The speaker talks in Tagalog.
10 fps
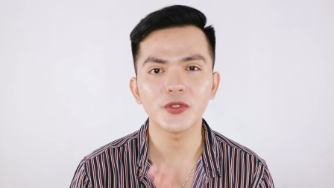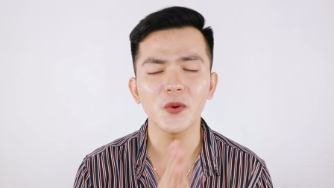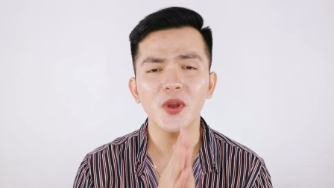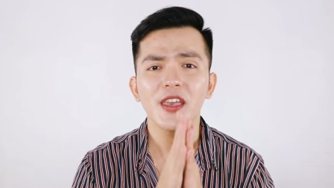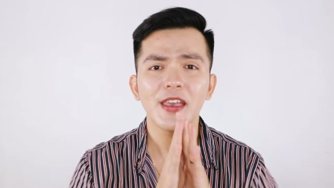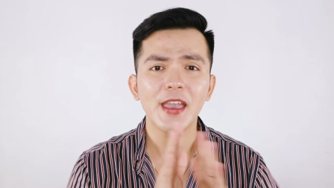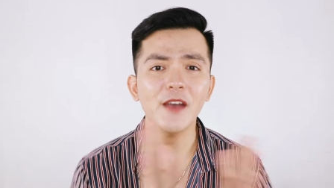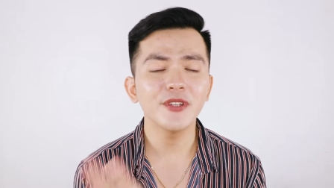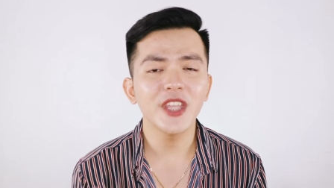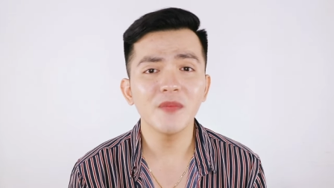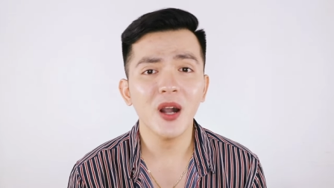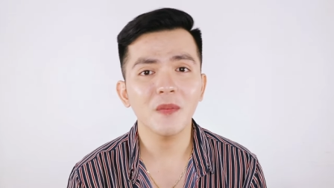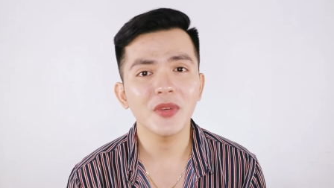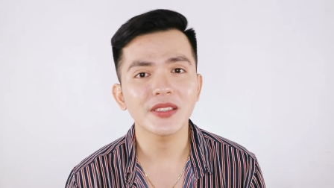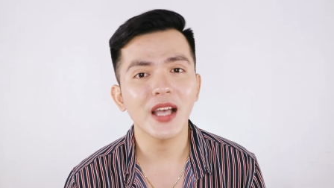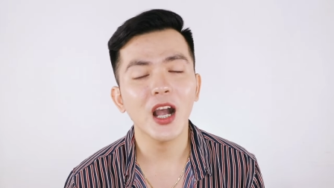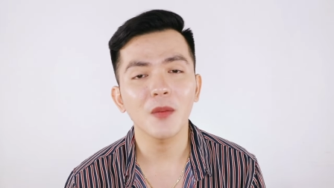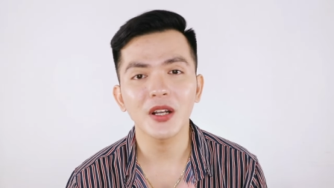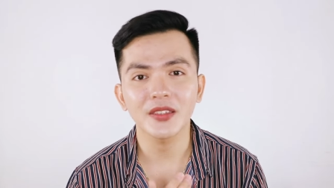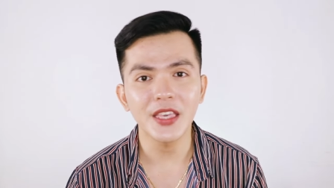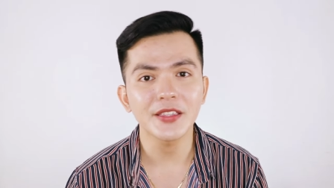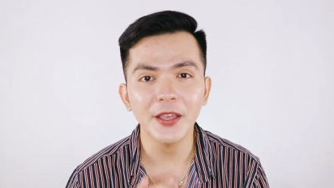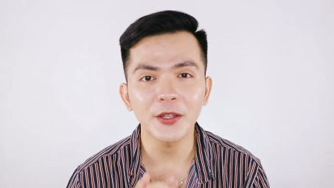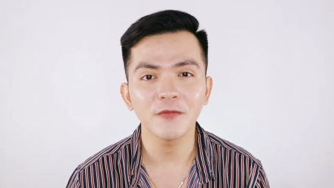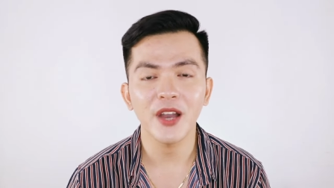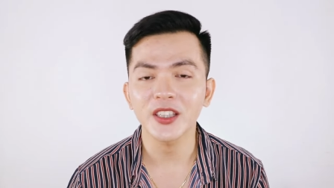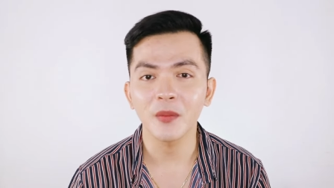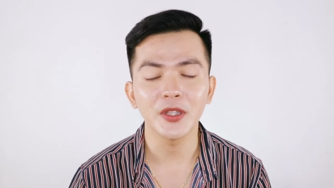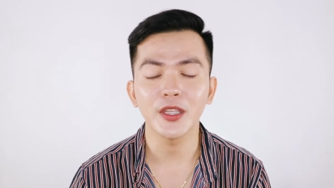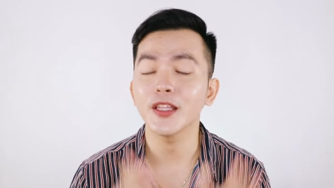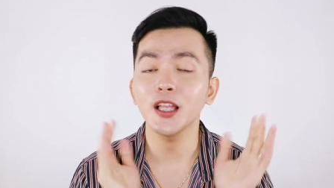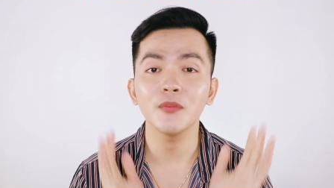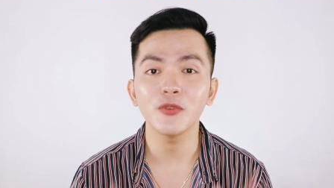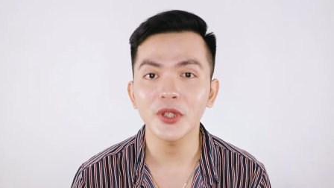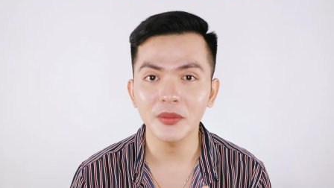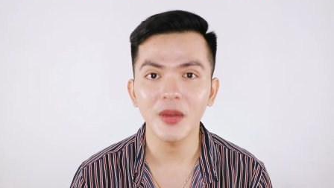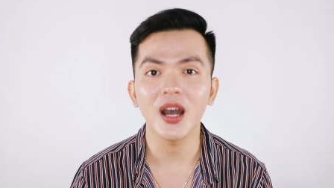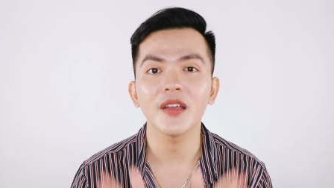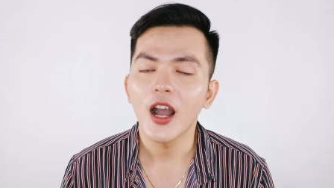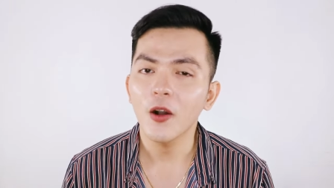So, everyday mga best nakakapag-take tayo ng vitamin D. alam nyo rin ba,